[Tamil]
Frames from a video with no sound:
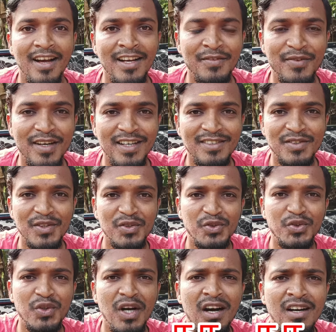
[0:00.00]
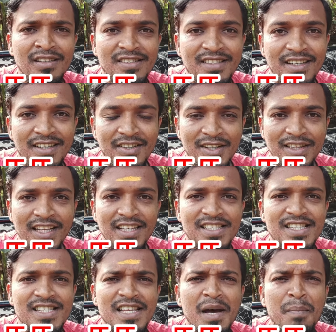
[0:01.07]
ஹாய் ஃப்ரெண்ட்ஸ் ஷார்ட்ஸில் த
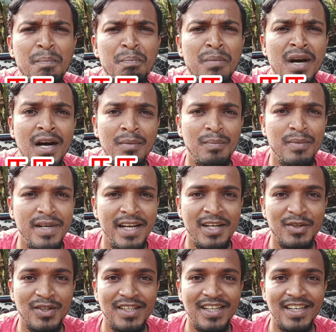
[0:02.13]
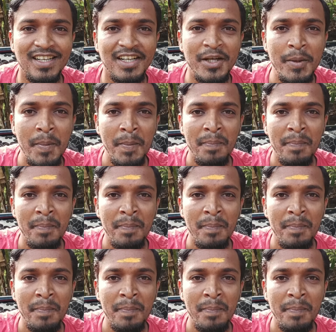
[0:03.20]
செம்ம அப்டேட் வந்திருக்கு